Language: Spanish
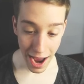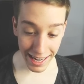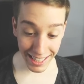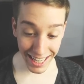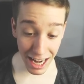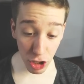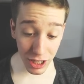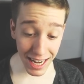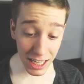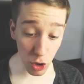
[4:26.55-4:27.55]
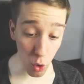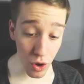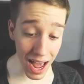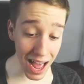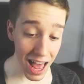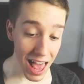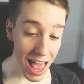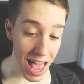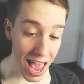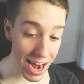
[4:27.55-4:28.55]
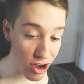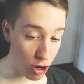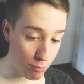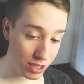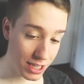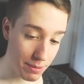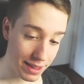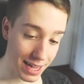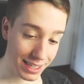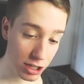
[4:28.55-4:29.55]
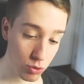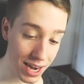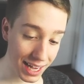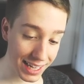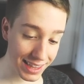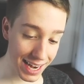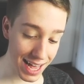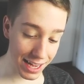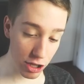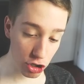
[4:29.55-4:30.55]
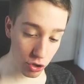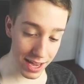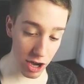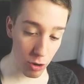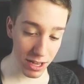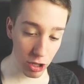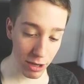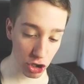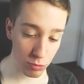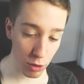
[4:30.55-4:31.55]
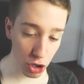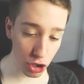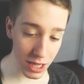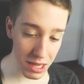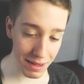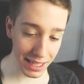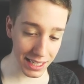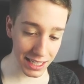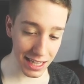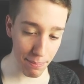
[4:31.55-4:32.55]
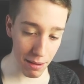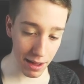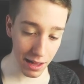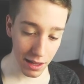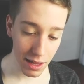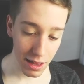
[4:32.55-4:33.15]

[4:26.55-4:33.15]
¿En serio tienes una no puede ser verdad. Tienes una legendaria y yo estoy aquí comiéndome los mocos. Encima tienes esta pava.